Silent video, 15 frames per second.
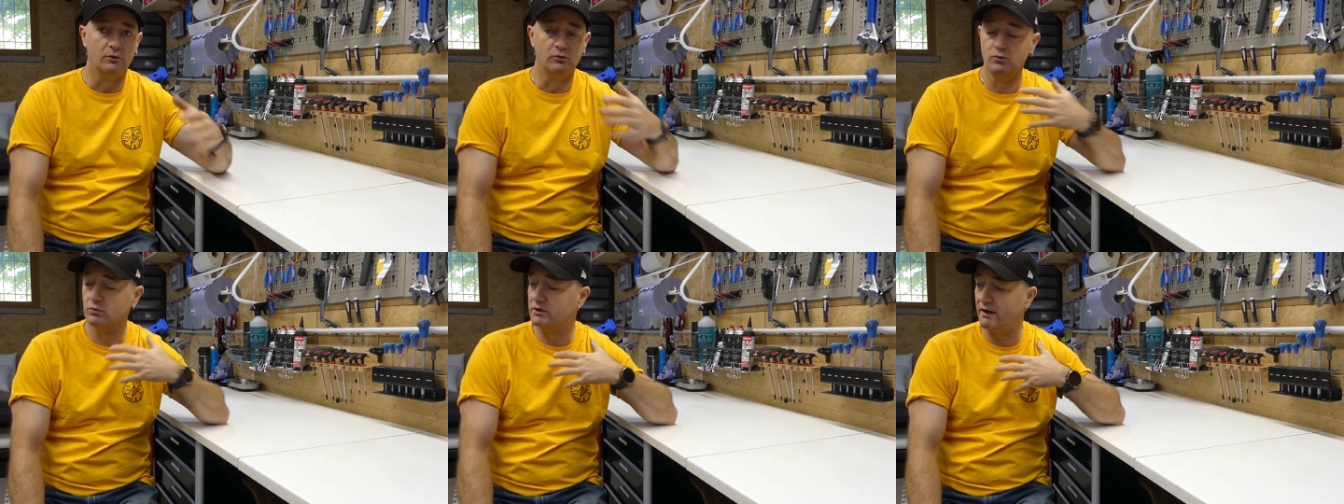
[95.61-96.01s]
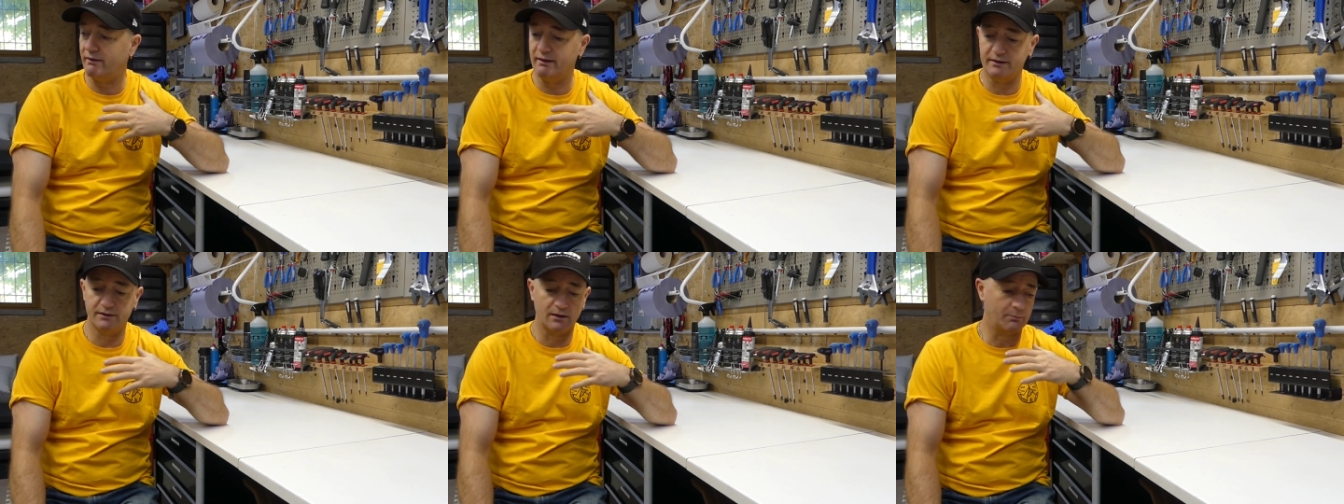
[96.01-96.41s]
Nous on
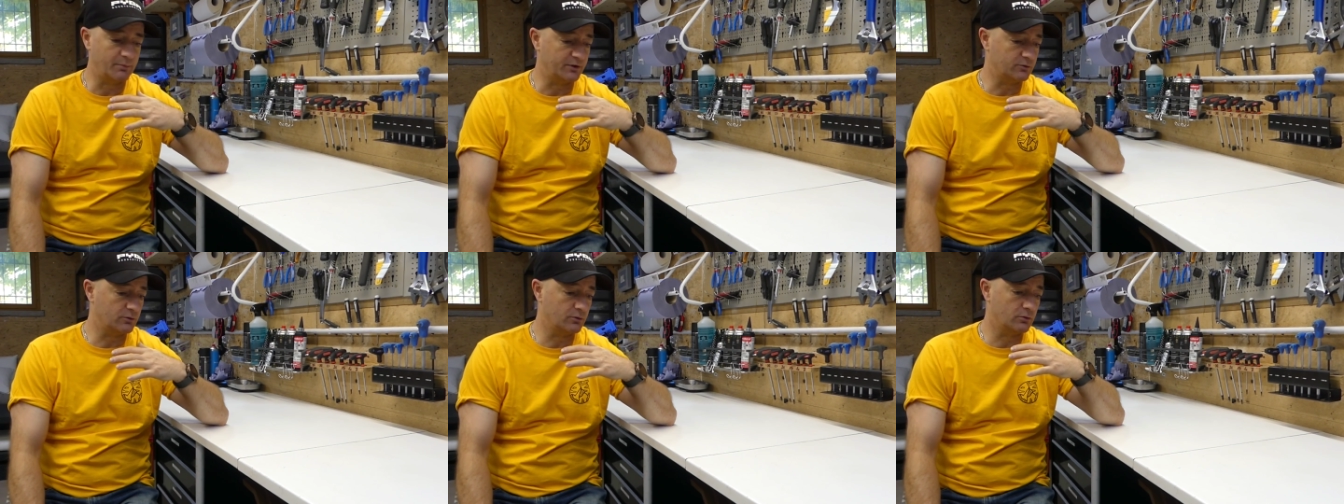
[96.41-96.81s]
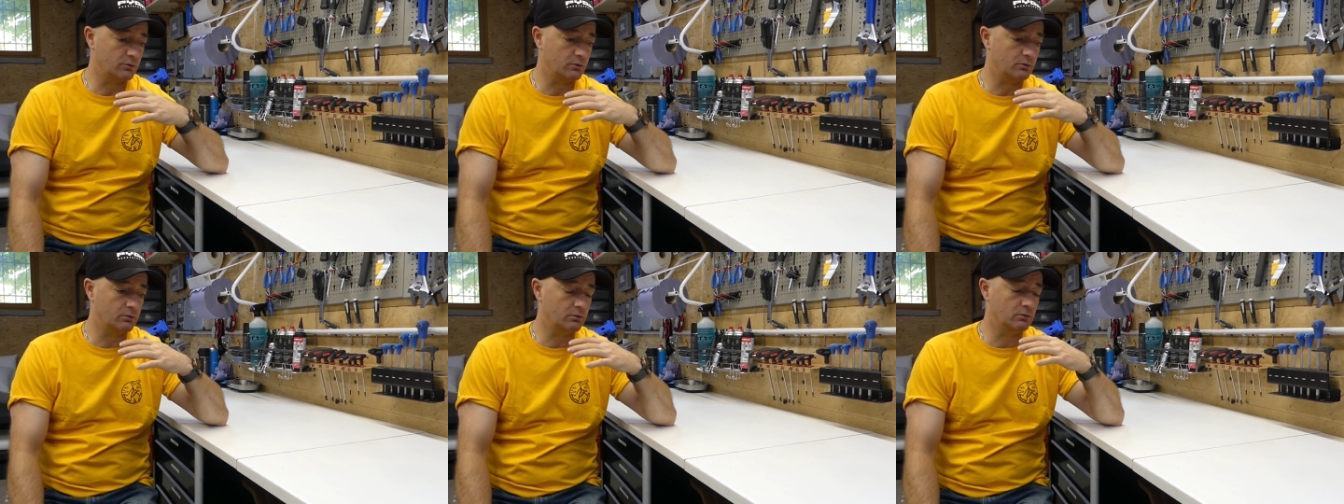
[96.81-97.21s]
travaille avec ça parce
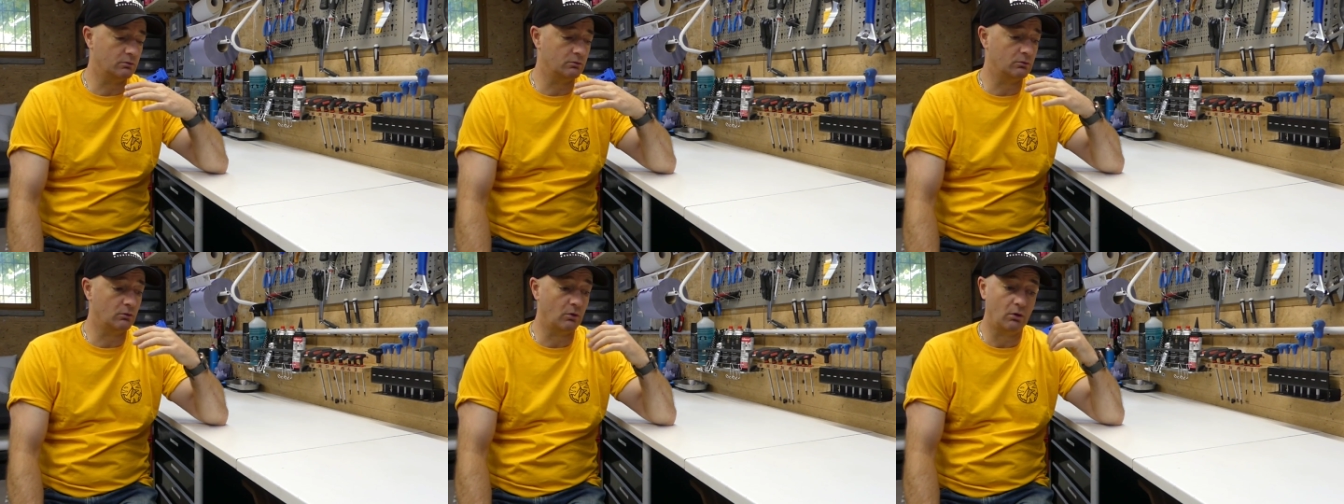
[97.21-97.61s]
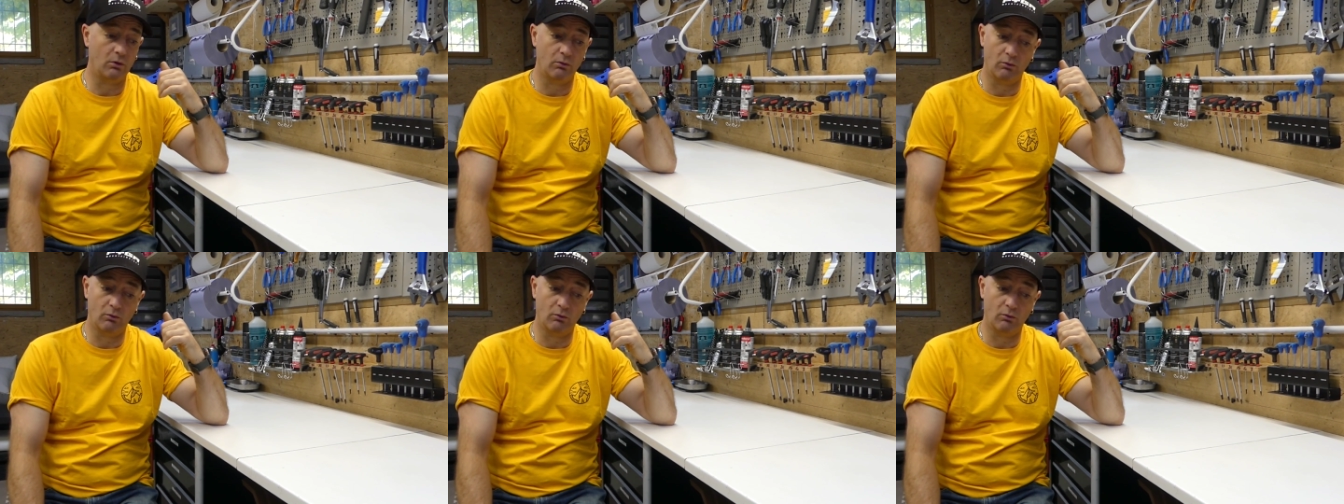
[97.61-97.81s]
que